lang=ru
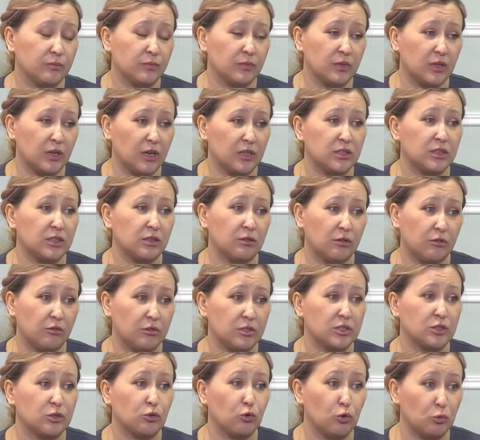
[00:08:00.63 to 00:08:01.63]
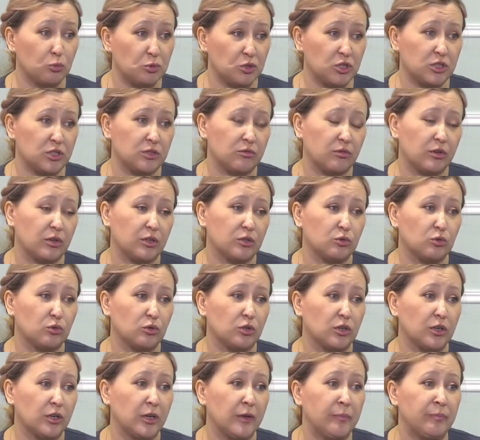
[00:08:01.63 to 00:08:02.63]
грантового сообщества,
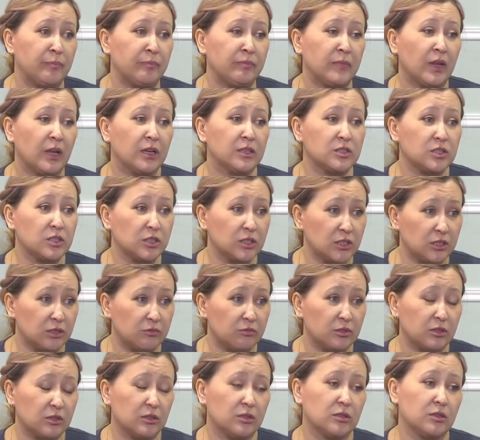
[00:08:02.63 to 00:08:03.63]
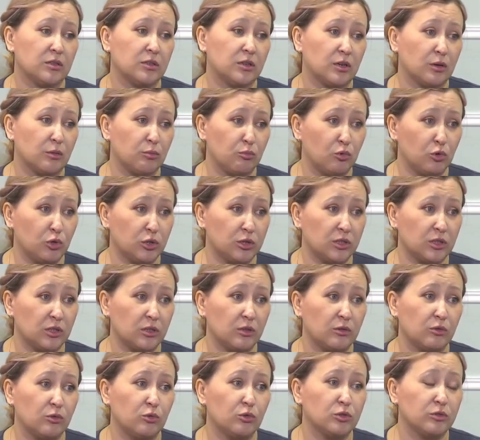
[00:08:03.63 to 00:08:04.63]
который оценивал
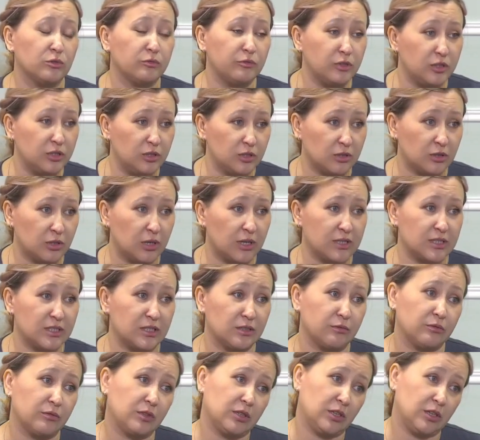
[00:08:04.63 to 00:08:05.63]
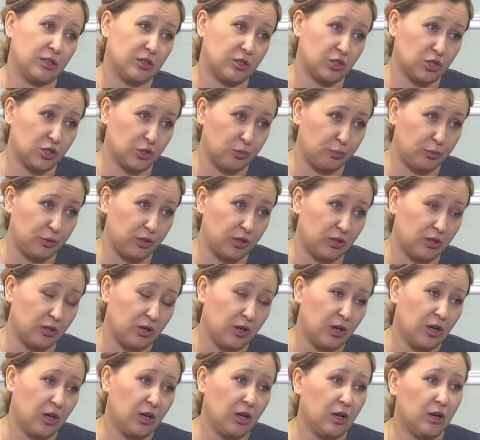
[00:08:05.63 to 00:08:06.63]
работы, он видел основные ошибки
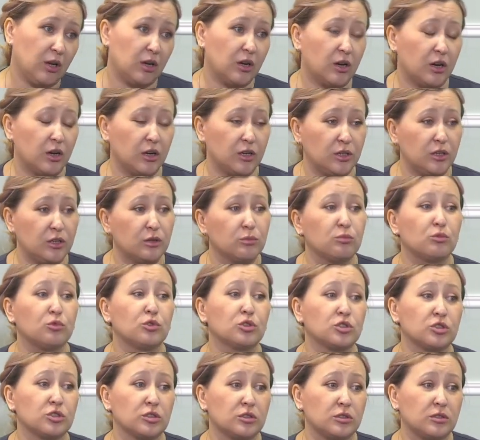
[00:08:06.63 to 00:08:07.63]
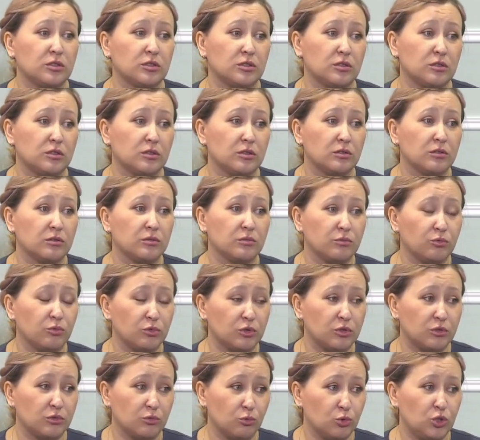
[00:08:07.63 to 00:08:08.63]
и может
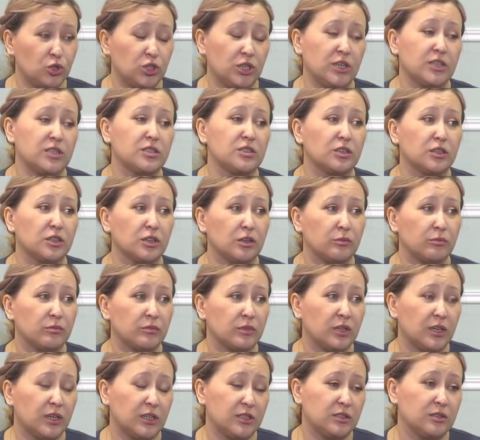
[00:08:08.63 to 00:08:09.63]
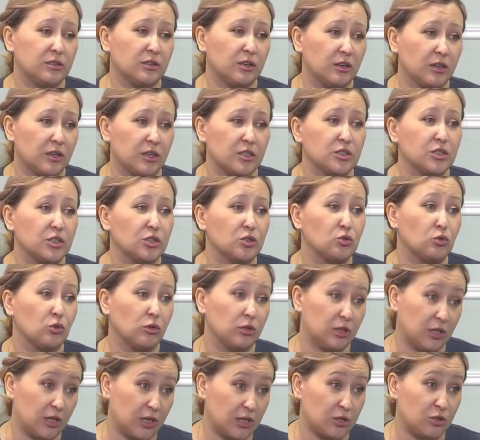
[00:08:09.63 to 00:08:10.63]
вот, участникам дать как раз
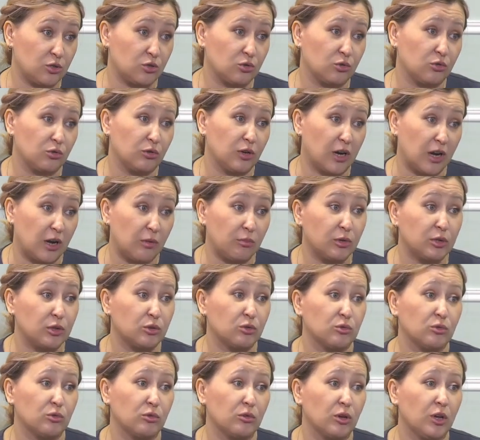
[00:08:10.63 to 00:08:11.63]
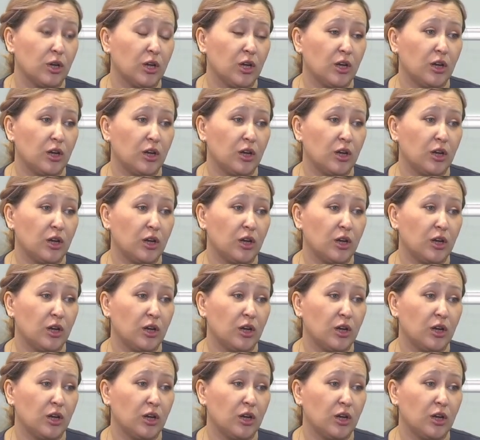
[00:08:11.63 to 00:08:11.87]
консультацию грамотную,